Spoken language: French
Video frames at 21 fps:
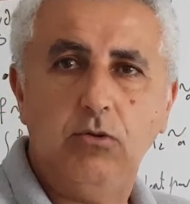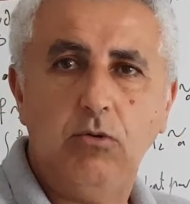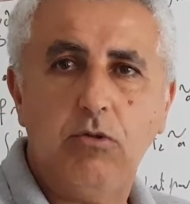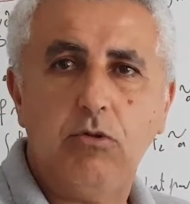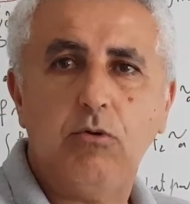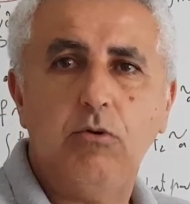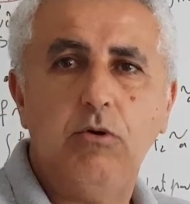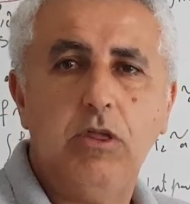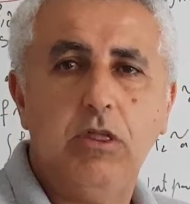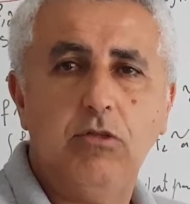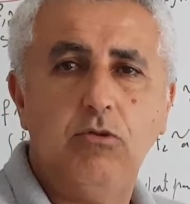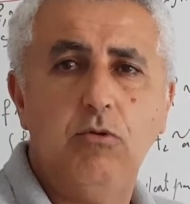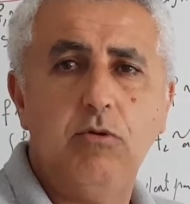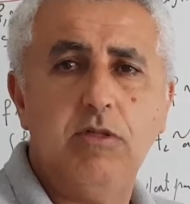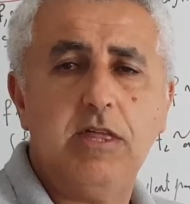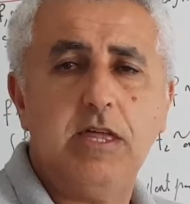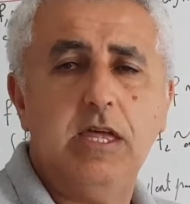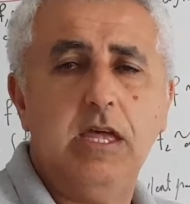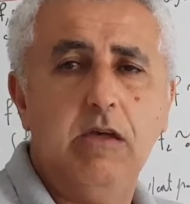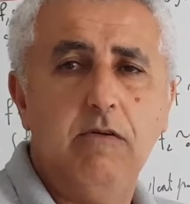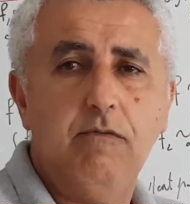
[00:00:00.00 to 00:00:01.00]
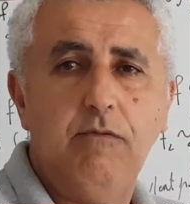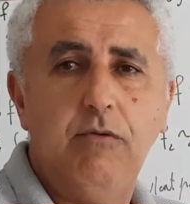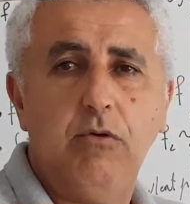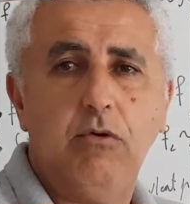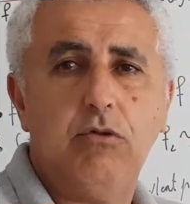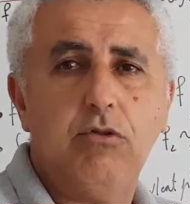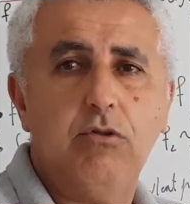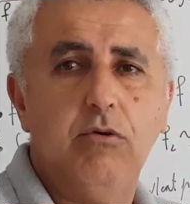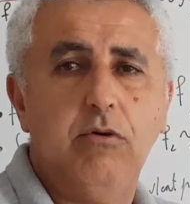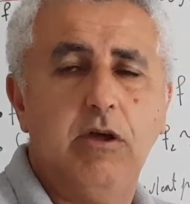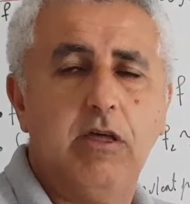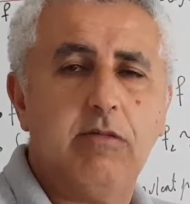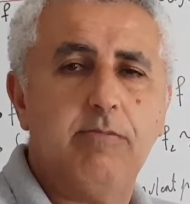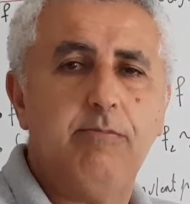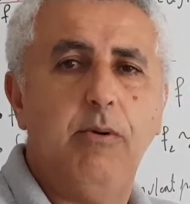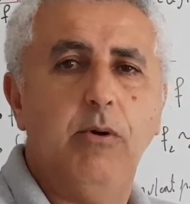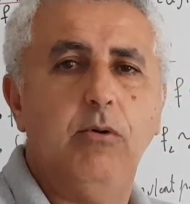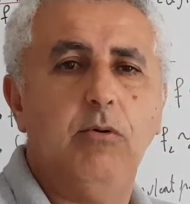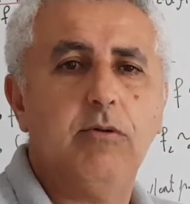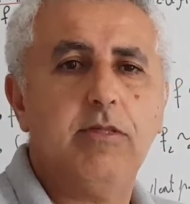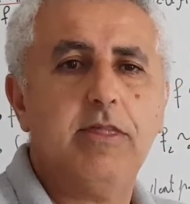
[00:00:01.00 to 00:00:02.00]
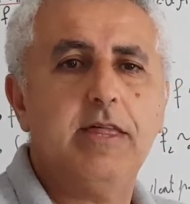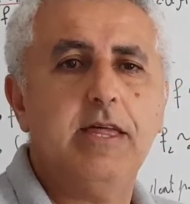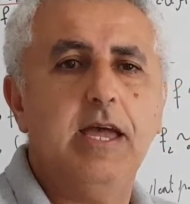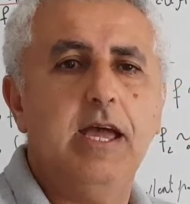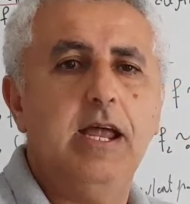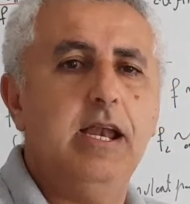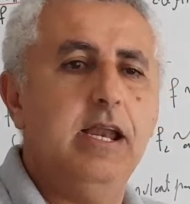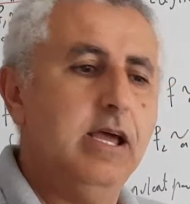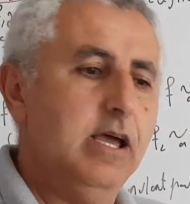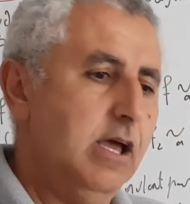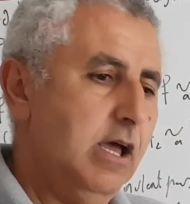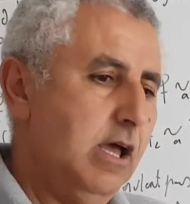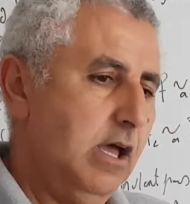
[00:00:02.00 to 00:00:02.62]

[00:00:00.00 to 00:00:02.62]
tout ce qui, est fonction exponentielle,